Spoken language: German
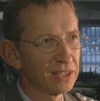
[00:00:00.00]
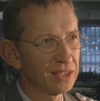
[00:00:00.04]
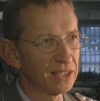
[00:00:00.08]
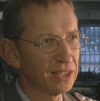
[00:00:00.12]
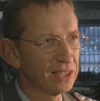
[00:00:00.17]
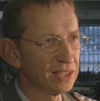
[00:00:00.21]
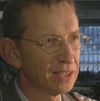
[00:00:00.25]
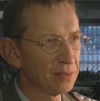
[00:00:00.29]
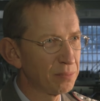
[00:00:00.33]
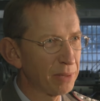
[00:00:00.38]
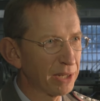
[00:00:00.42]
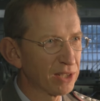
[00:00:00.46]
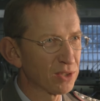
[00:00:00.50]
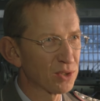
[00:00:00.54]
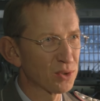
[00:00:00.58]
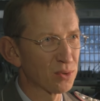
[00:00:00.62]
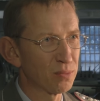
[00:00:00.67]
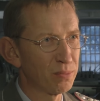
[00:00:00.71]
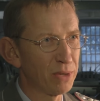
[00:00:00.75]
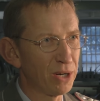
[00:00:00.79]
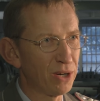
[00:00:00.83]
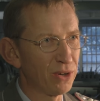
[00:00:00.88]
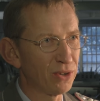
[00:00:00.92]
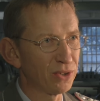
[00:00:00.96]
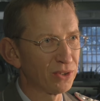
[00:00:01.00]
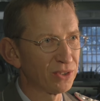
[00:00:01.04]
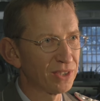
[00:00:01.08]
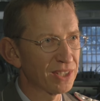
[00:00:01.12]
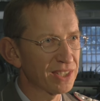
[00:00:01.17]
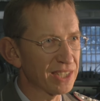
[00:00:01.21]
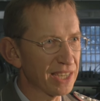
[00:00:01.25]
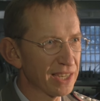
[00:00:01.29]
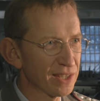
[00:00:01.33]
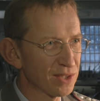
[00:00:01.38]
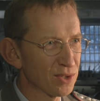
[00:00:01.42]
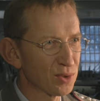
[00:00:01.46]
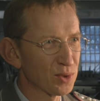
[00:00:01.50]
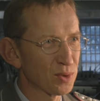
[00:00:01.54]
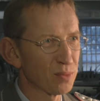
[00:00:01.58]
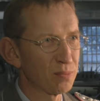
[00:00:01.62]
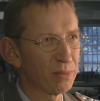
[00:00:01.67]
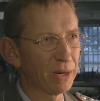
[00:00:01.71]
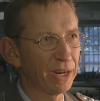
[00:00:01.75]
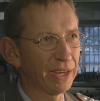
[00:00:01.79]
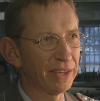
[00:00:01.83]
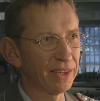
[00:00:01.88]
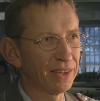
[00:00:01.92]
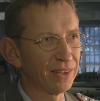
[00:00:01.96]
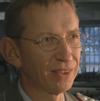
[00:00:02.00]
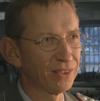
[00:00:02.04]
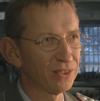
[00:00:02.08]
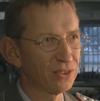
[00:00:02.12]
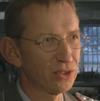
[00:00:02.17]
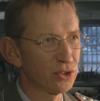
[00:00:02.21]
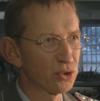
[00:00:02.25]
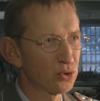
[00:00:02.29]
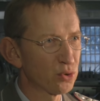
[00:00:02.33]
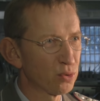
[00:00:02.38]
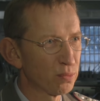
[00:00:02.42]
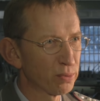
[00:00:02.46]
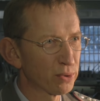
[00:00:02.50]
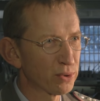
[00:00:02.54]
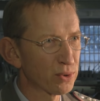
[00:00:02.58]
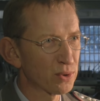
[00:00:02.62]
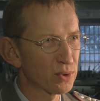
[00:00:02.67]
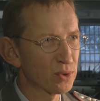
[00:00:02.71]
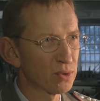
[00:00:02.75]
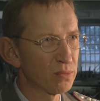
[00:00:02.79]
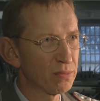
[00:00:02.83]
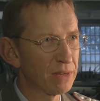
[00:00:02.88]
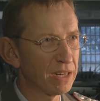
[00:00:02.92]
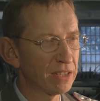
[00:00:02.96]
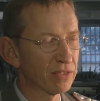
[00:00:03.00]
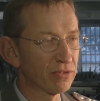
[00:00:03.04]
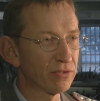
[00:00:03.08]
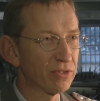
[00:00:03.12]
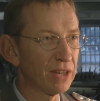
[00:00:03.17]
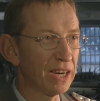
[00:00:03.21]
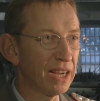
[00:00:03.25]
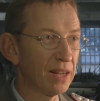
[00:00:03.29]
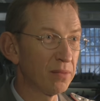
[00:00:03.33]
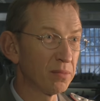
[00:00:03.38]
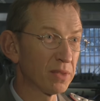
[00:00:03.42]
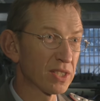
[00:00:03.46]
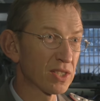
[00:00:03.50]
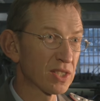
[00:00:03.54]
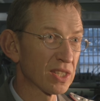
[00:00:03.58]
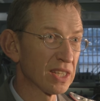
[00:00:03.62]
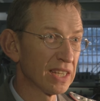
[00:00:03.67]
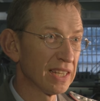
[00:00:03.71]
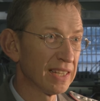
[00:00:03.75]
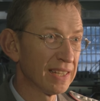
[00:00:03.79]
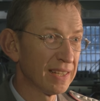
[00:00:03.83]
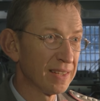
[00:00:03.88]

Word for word: ihnen die Betten zu bauen, das Essen zu bringen, den Schuhputz zu machen, vor allem das